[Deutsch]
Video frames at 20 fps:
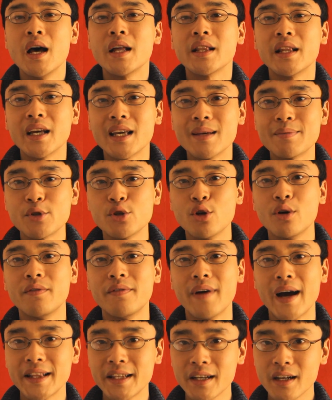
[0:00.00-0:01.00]
Dann gibt es noch
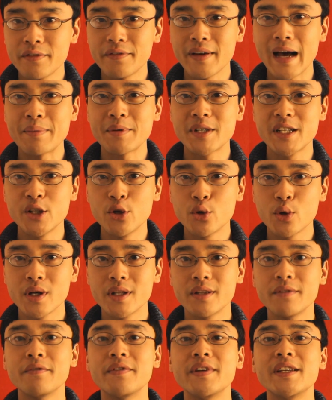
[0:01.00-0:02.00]
weitere
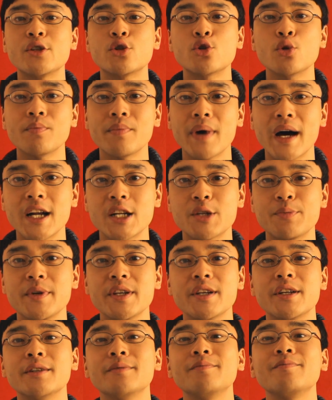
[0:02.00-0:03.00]
Verabschiedungen, wie zum
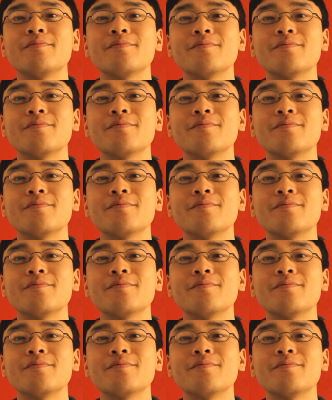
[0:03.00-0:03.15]
Beispiel